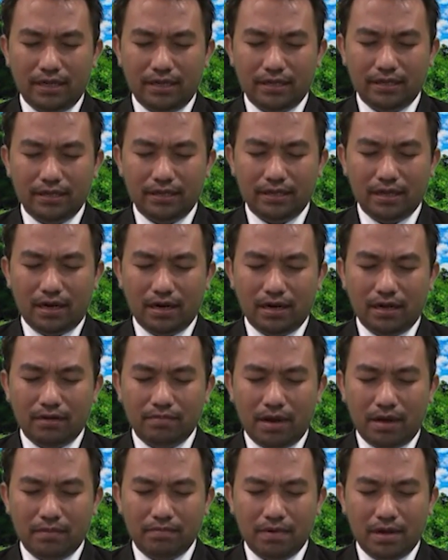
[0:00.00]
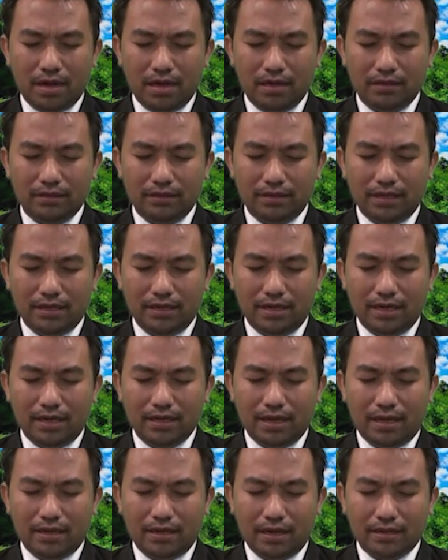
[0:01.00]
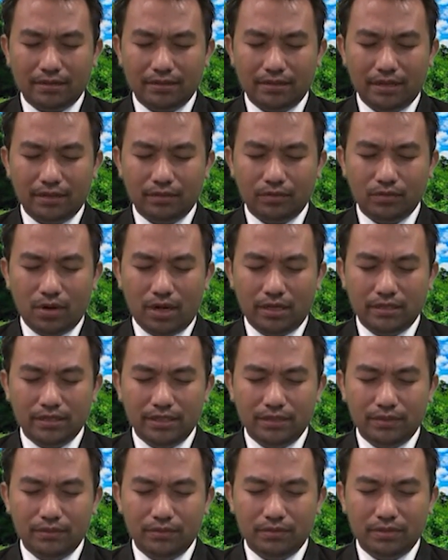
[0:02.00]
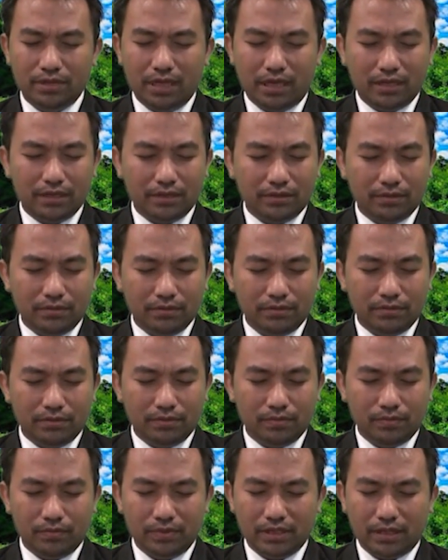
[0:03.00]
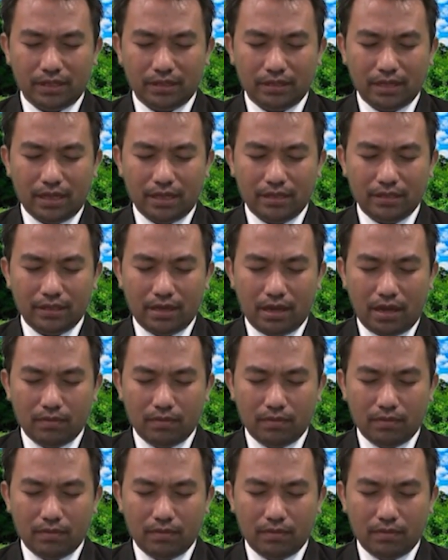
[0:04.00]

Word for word: dari Allah Bapa dan dari anaknya Tuhan Yesus Kristus menyertai